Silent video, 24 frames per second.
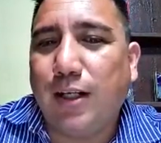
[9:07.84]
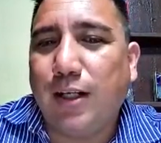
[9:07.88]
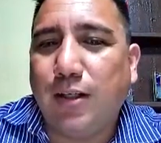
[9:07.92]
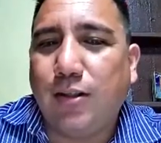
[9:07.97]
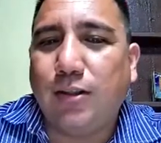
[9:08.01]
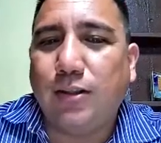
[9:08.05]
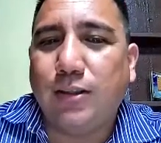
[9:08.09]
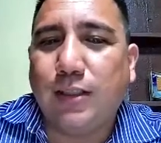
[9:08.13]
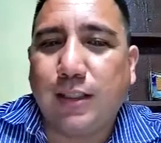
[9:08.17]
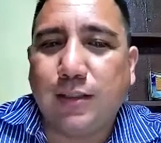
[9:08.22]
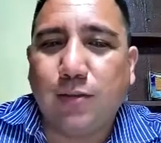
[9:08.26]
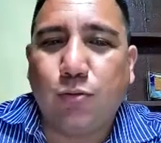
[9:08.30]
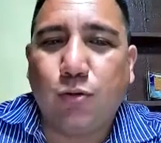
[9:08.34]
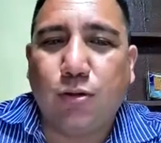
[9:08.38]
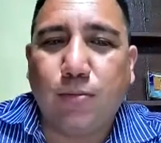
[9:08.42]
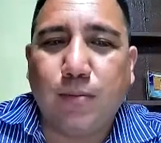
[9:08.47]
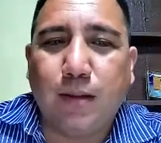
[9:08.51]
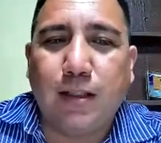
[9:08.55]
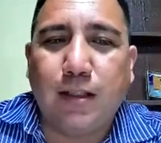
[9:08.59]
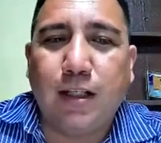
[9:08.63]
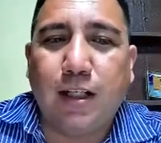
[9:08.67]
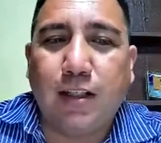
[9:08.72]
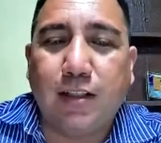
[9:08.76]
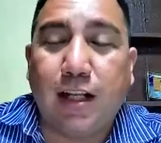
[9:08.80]
lejos de Sweet
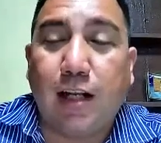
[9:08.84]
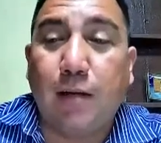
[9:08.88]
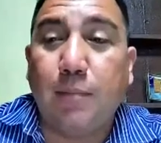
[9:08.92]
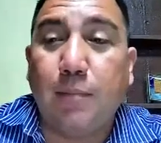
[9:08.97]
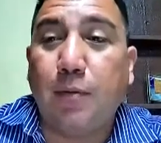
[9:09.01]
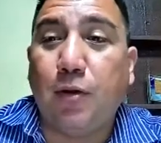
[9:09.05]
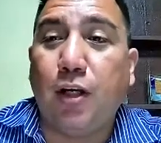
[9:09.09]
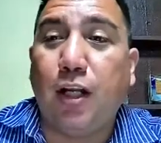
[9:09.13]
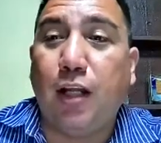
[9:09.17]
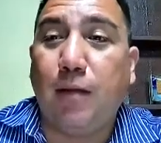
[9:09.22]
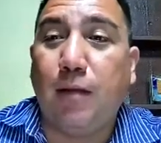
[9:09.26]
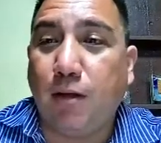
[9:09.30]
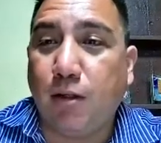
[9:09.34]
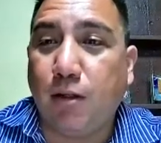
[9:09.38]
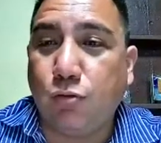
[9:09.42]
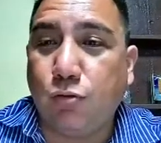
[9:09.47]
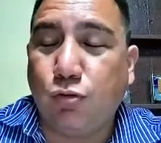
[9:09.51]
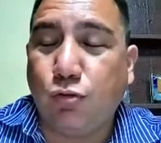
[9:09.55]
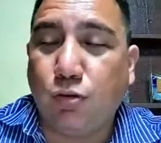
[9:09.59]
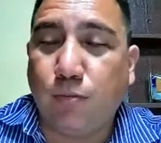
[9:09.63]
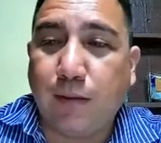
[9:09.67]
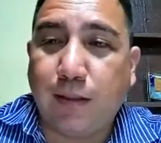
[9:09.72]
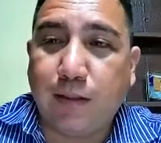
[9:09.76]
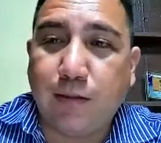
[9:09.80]
Manuel, del polémico
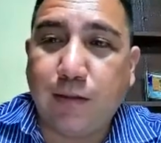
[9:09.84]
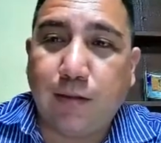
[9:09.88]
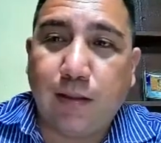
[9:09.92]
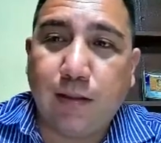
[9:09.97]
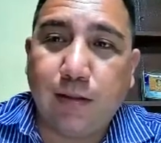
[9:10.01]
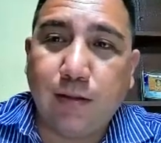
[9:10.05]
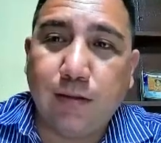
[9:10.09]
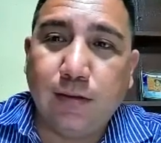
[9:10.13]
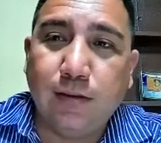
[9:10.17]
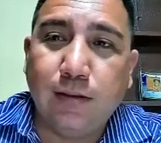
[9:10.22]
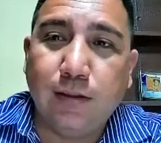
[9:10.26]
Sweet Manuel.